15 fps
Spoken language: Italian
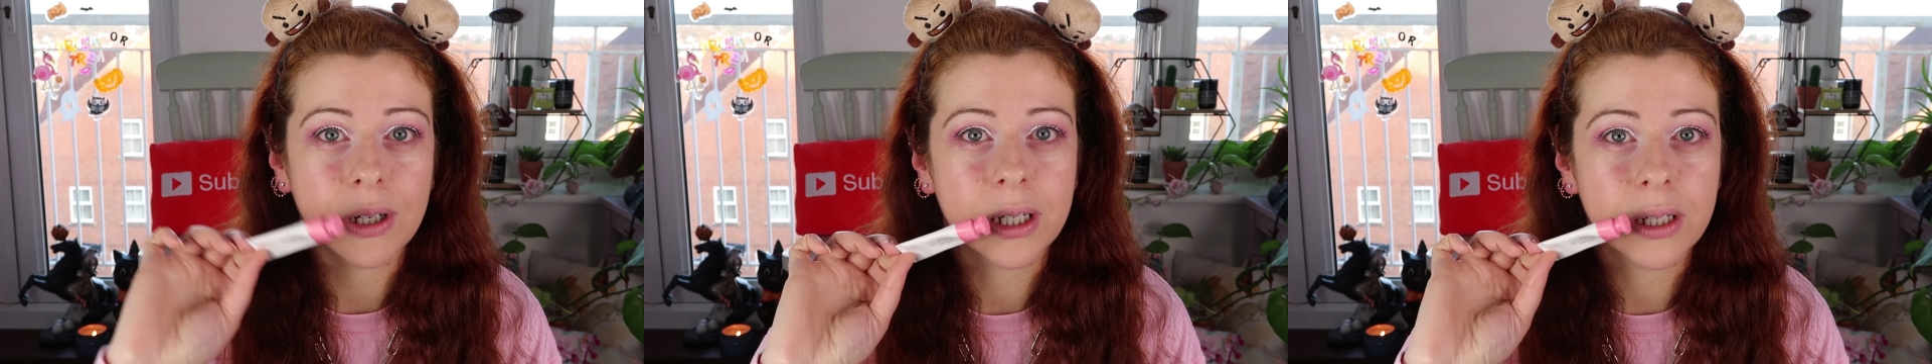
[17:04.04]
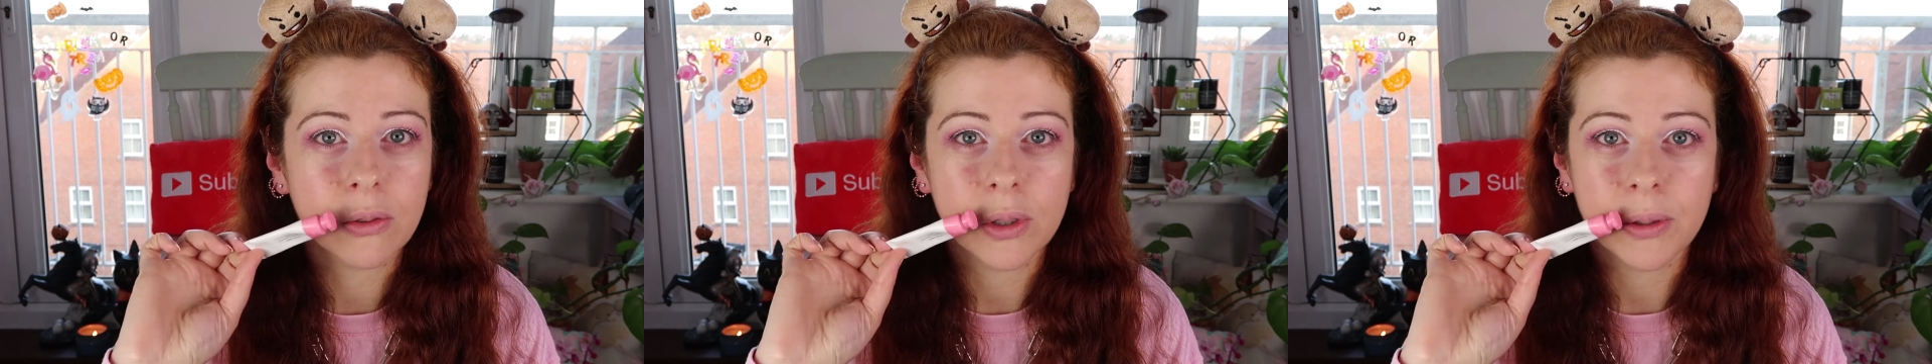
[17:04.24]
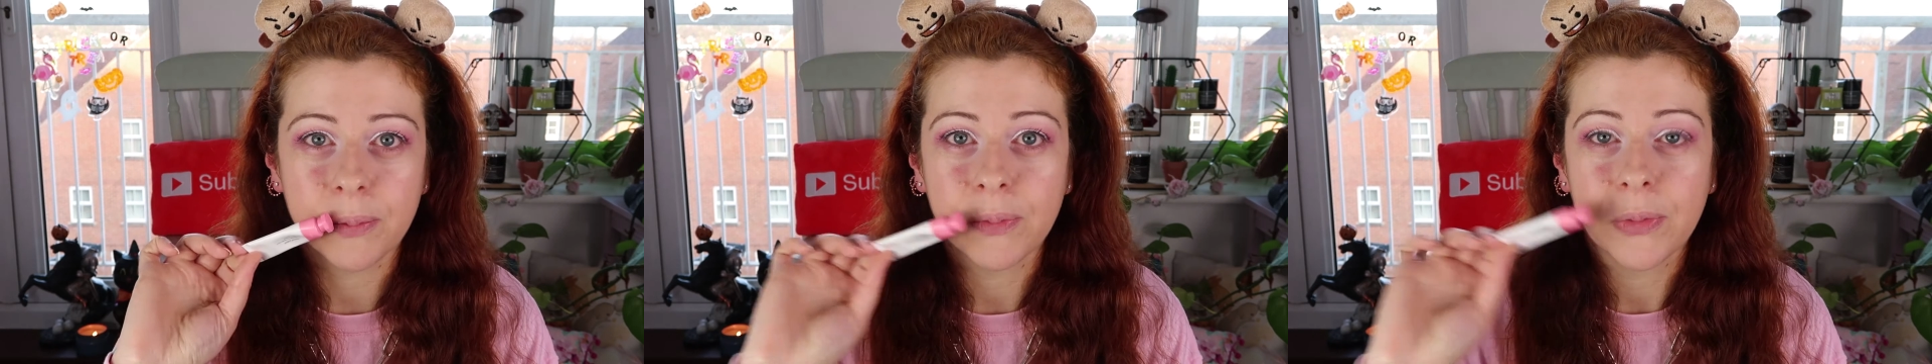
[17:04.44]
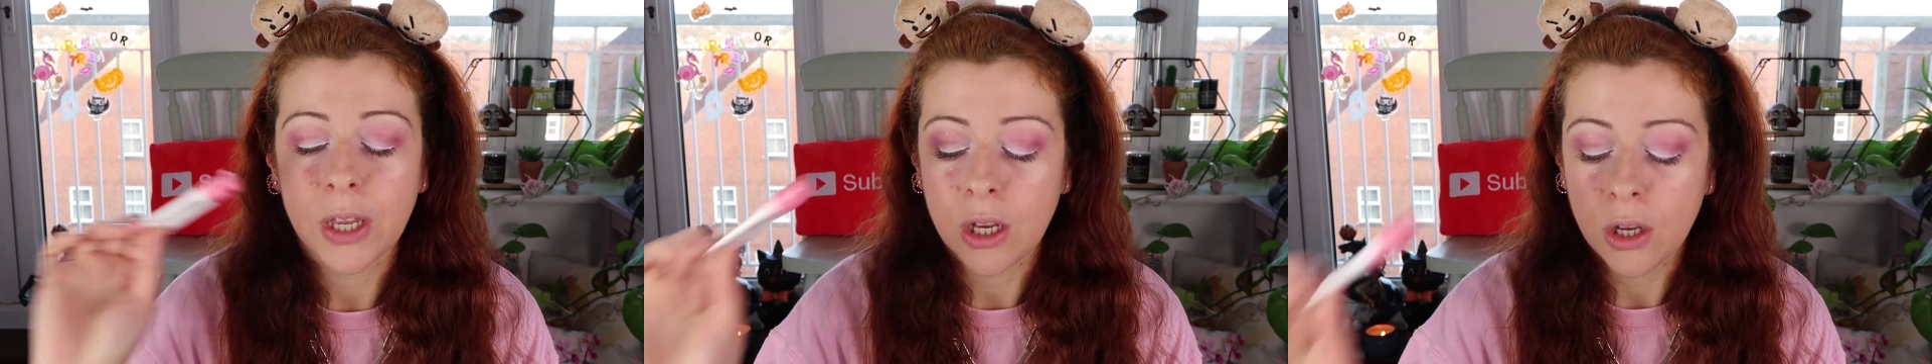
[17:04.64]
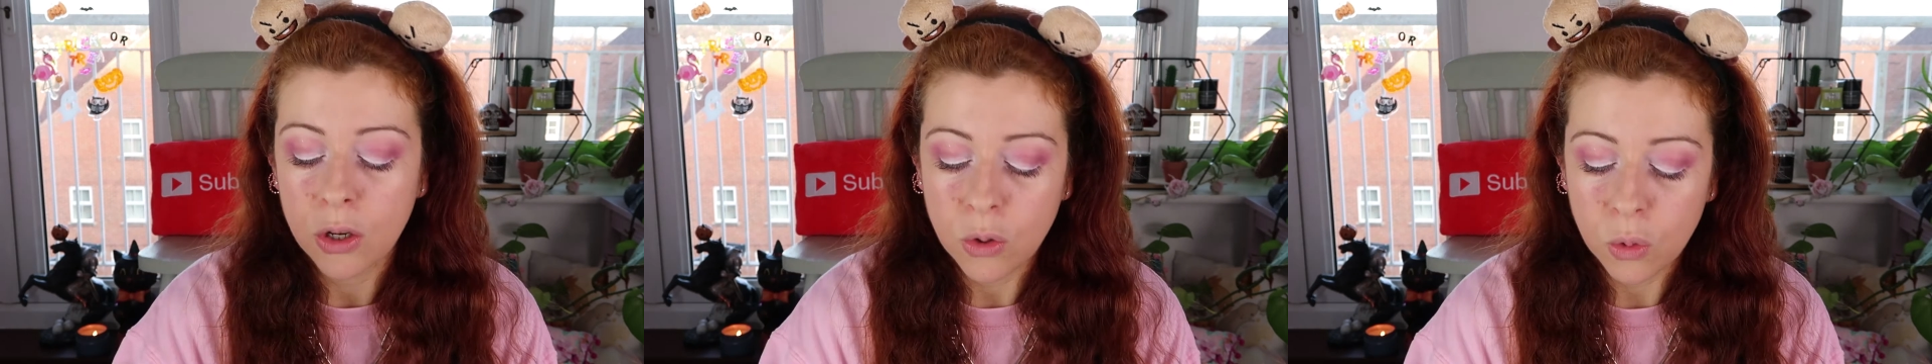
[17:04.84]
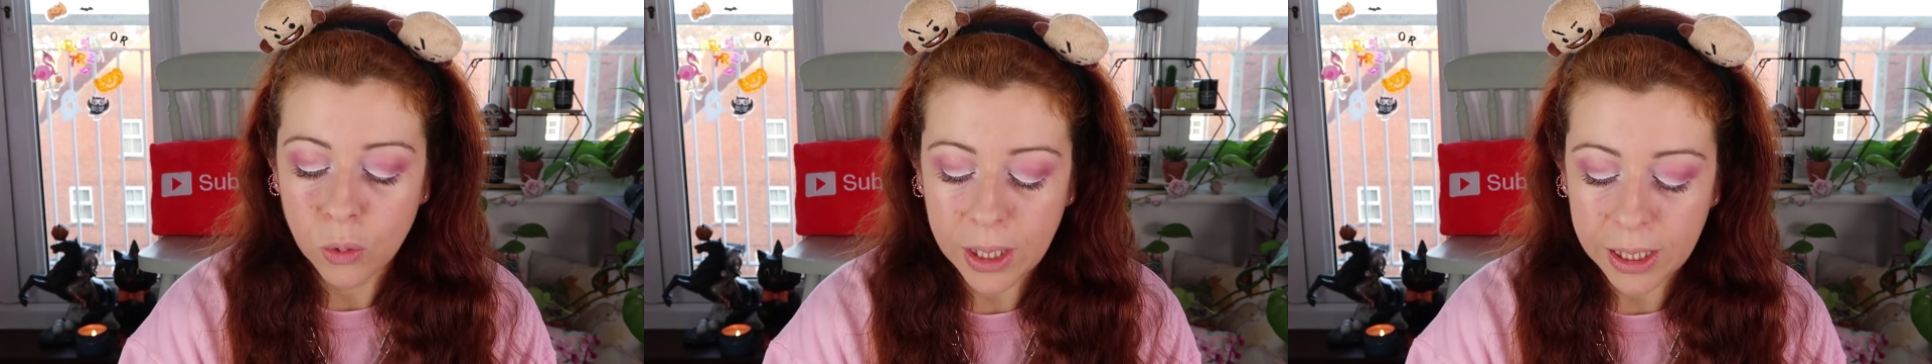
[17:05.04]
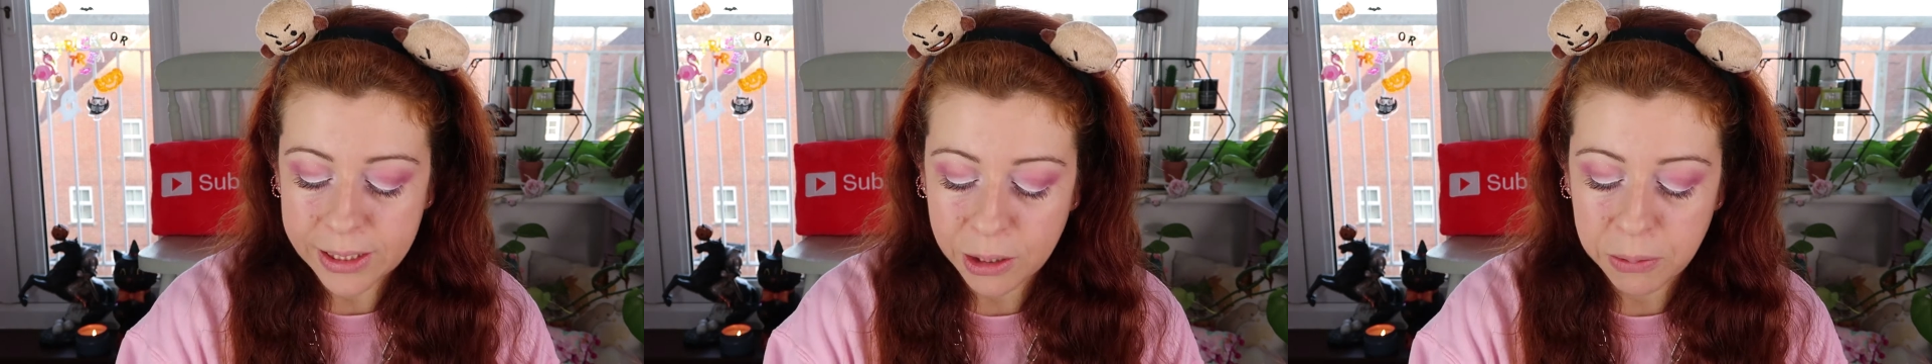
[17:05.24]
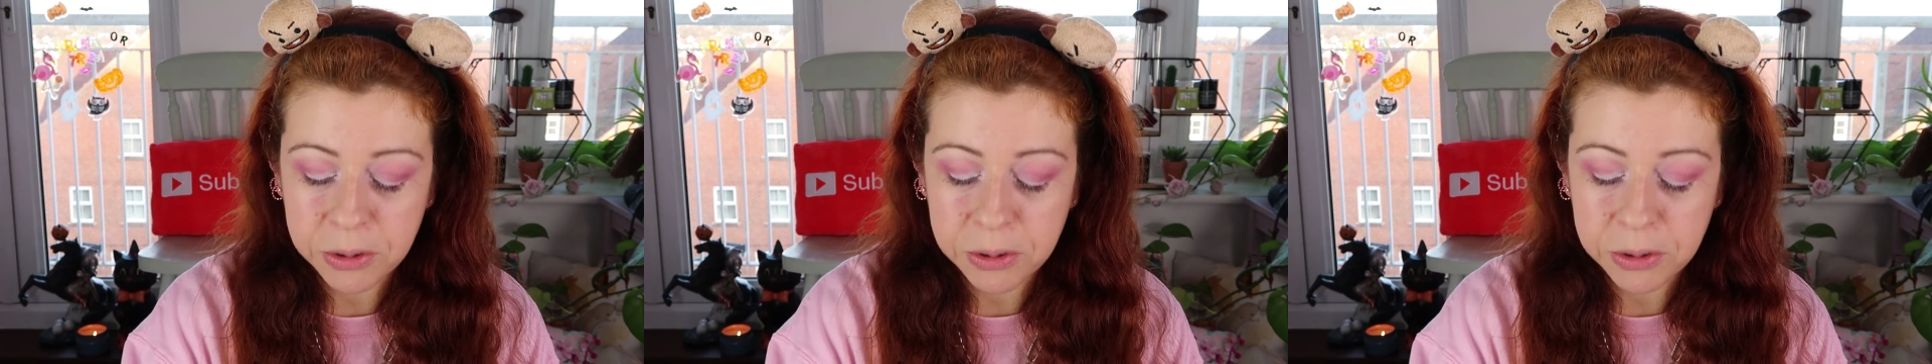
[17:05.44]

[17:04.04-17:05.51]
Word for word: anche qui Un'altra